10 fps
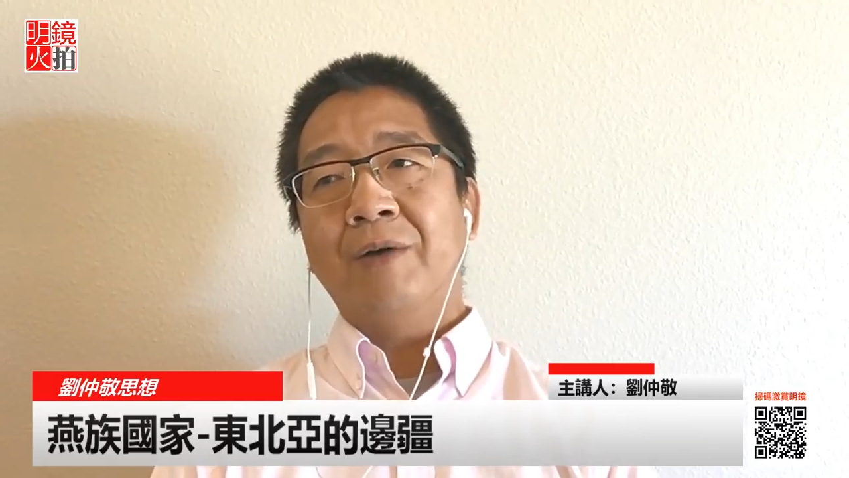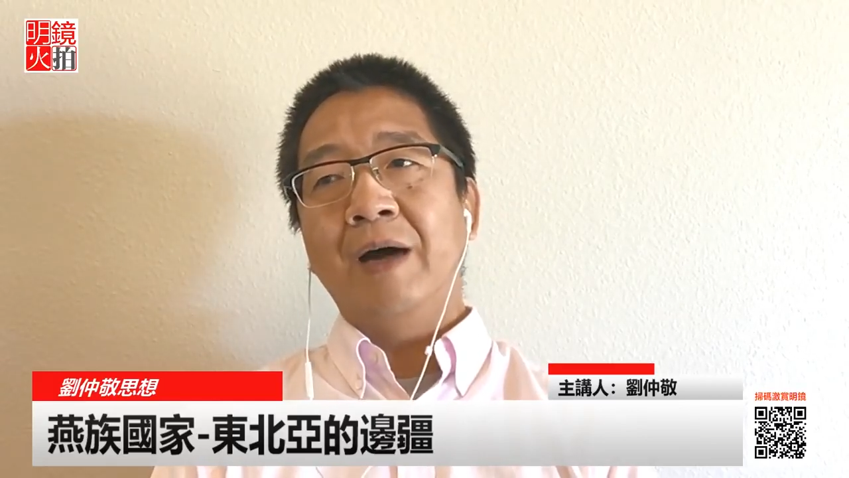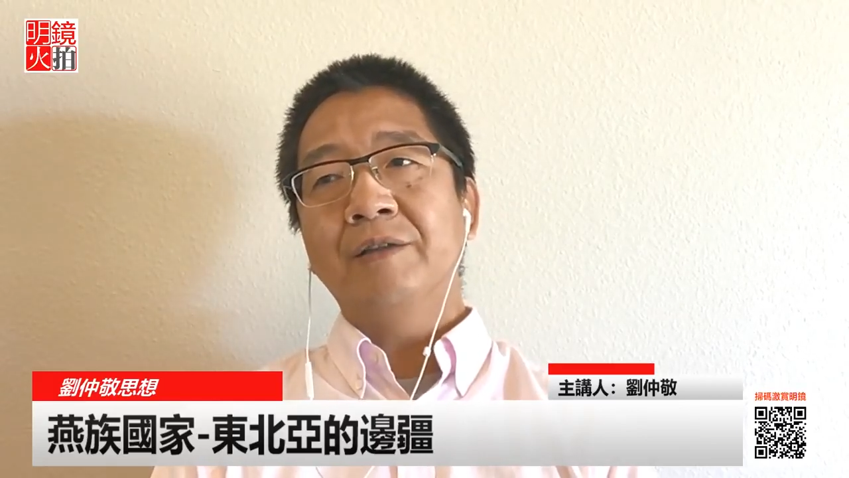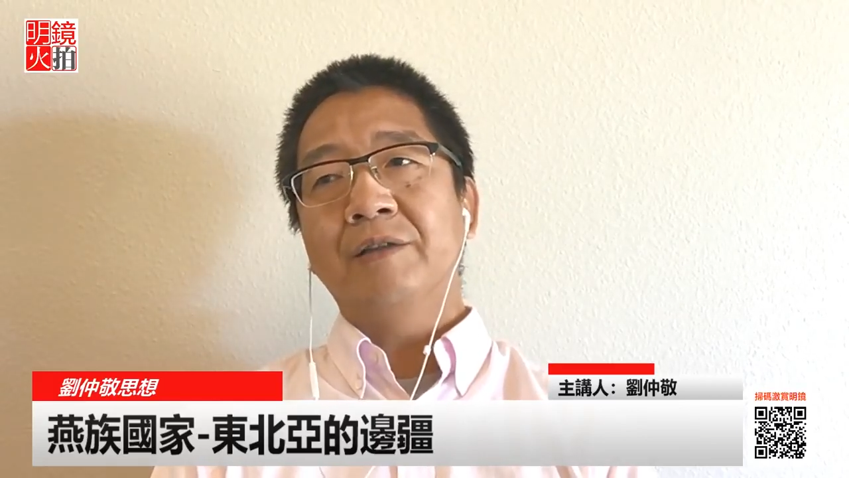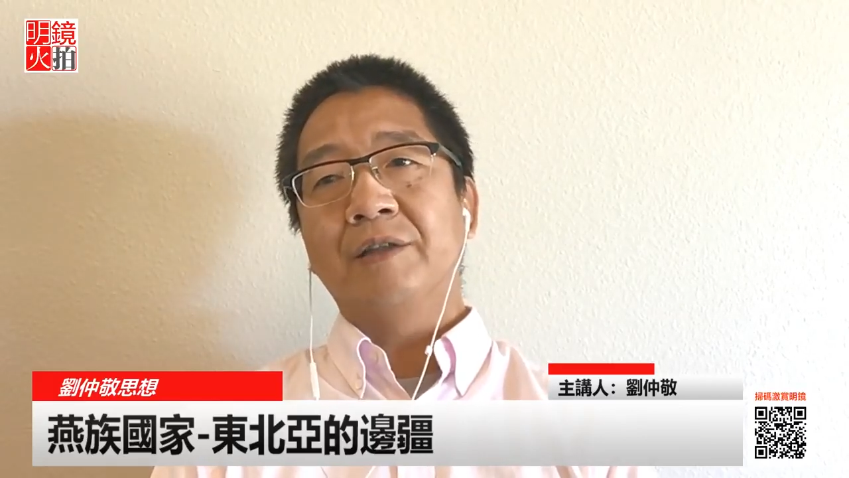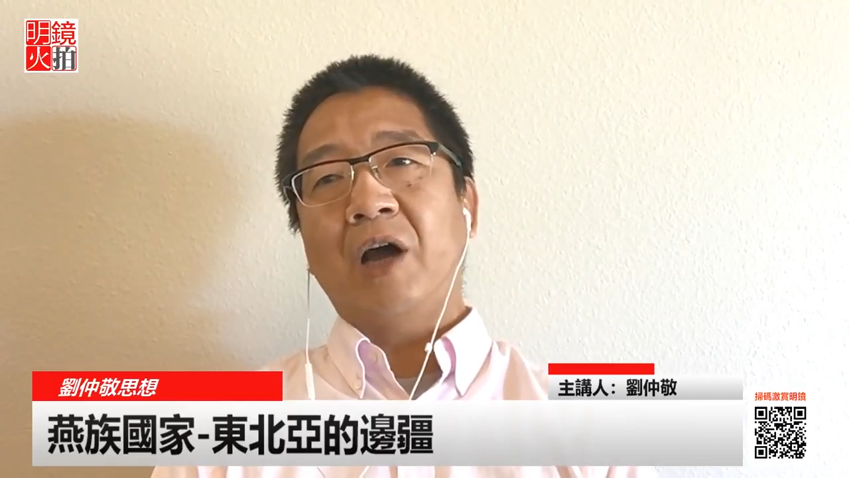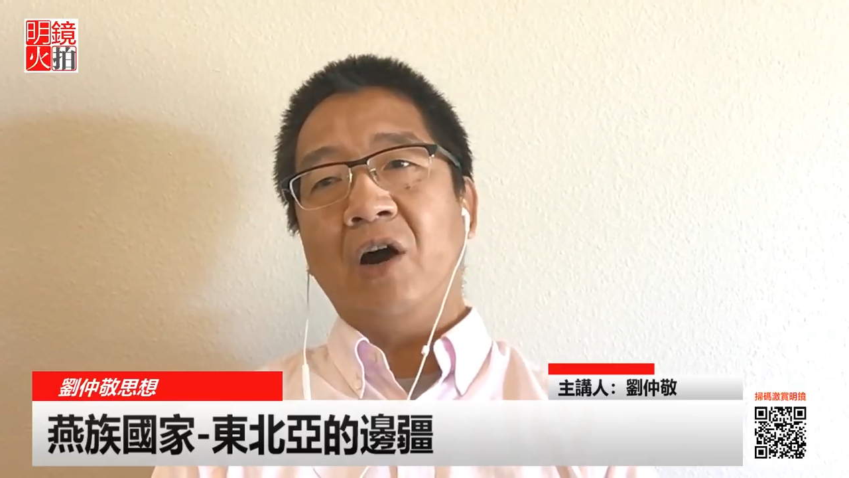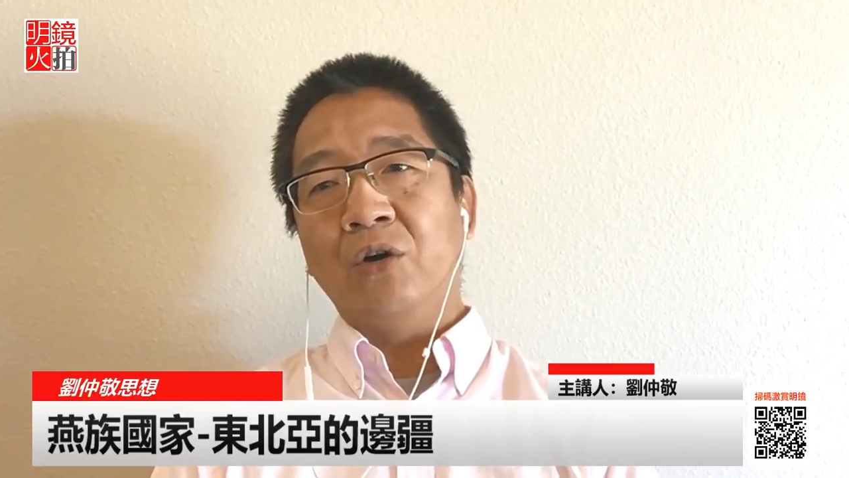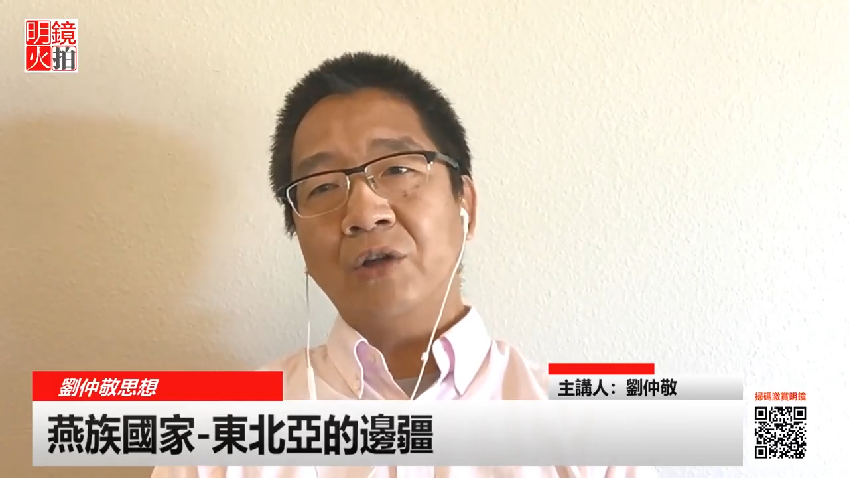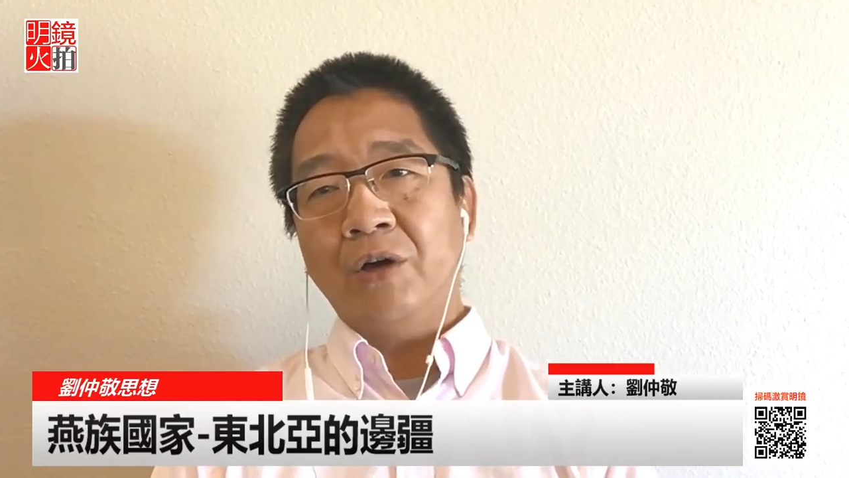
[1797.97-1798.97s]
王子
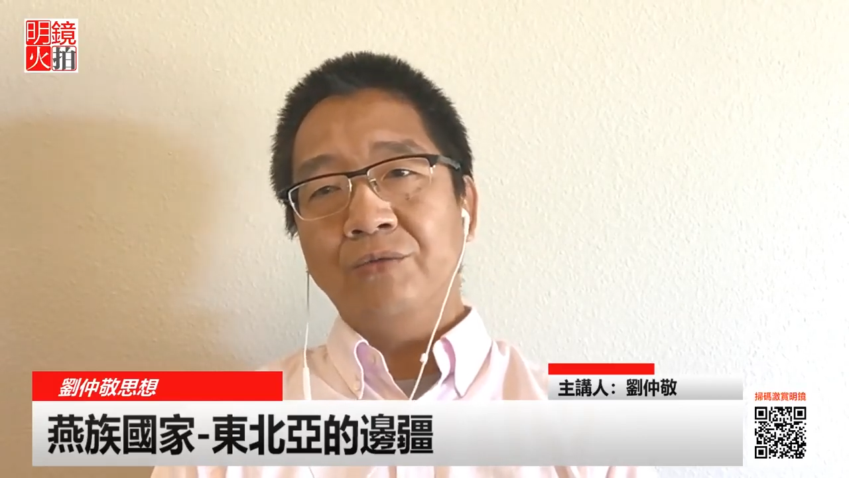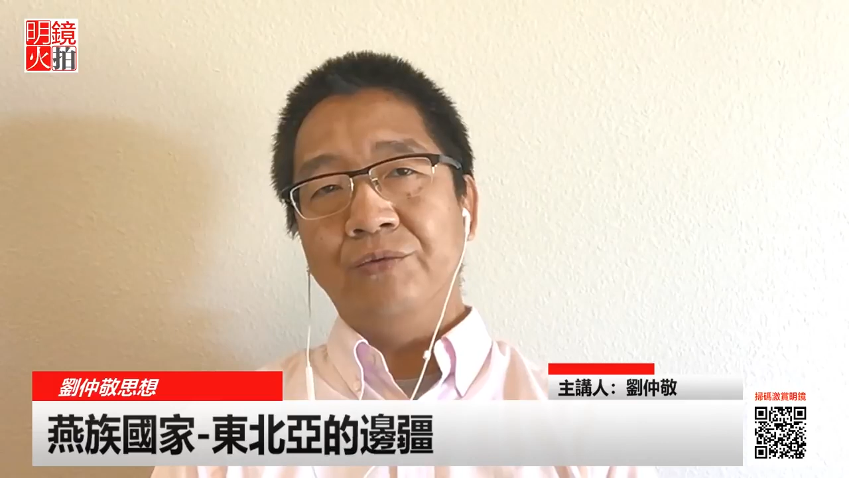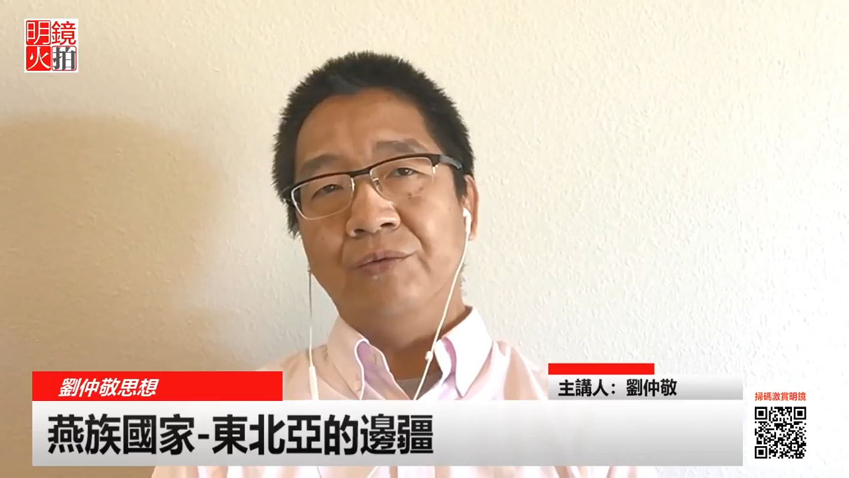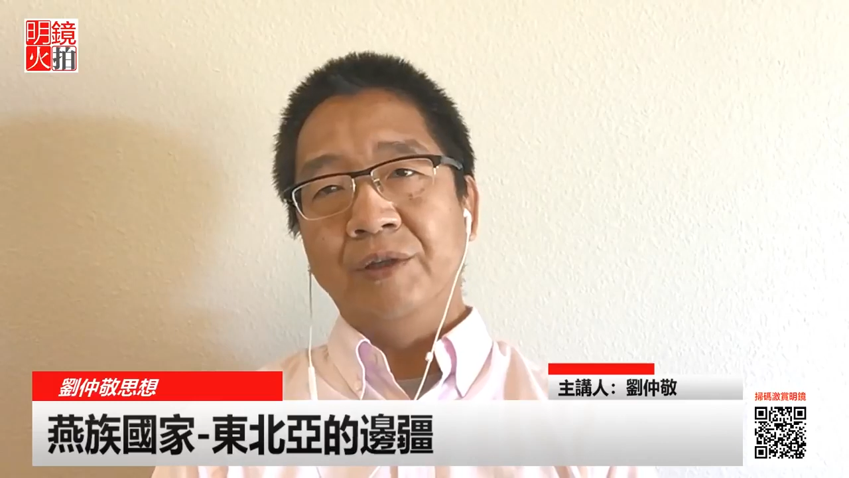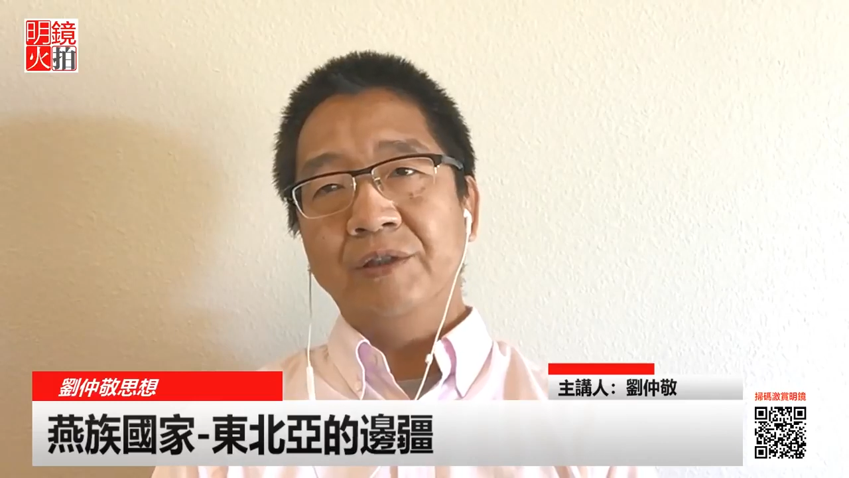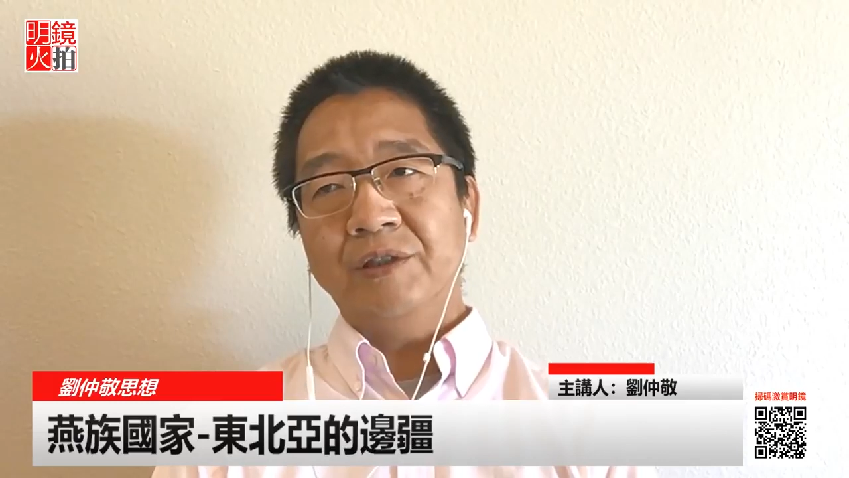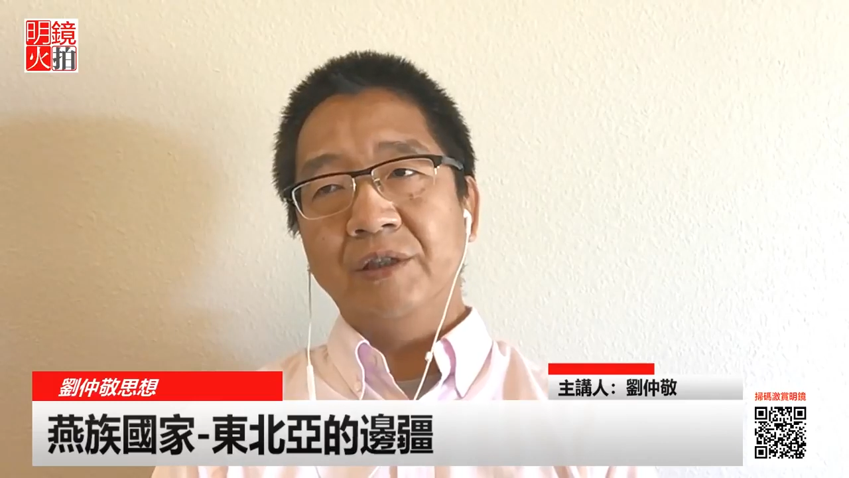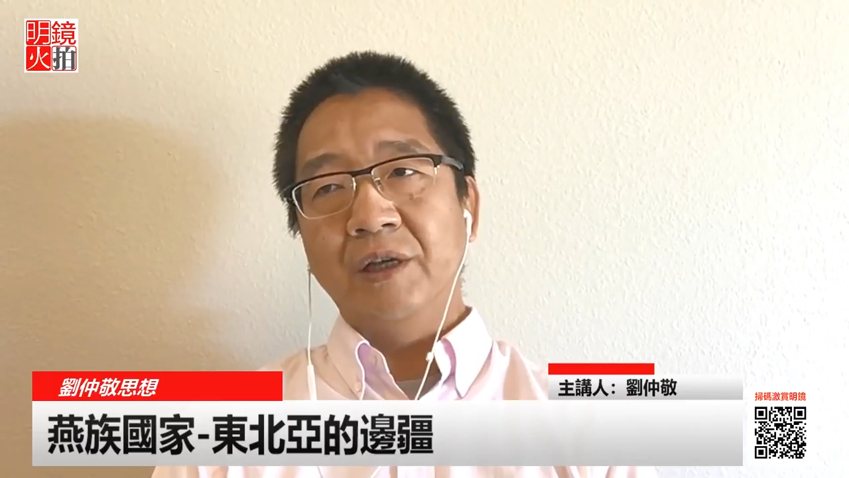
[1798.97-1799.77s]
逃到宇文氏